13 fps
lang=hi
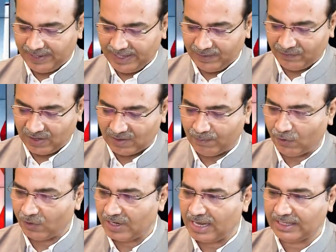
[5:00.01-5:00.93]
पे वक्फ
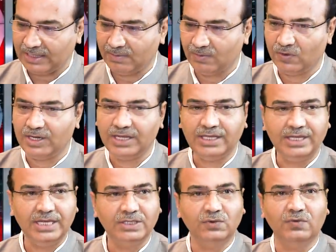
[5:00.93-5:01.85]
बोर्ड आके बोले कि
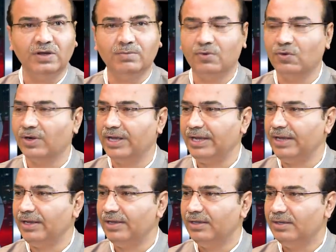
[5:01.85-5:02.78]
ये जो वक्फ बोर्ड है
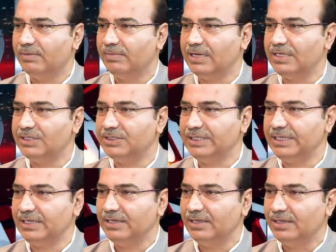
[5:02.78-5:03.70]
मनीष जी
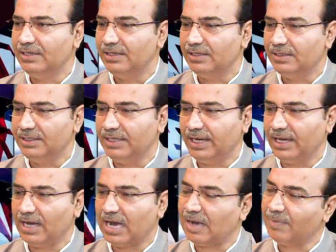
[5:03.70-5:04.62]

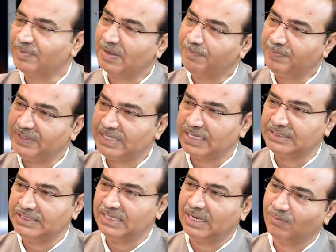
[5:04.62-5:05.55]
ये आपके
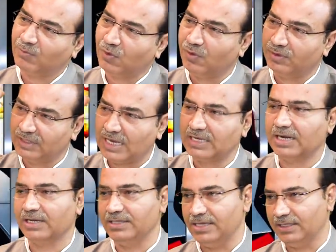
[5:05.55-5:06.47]
पिताजी ने हमको दान
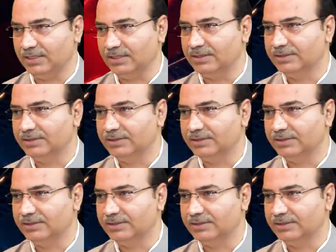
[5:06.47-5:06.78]
कर दिया था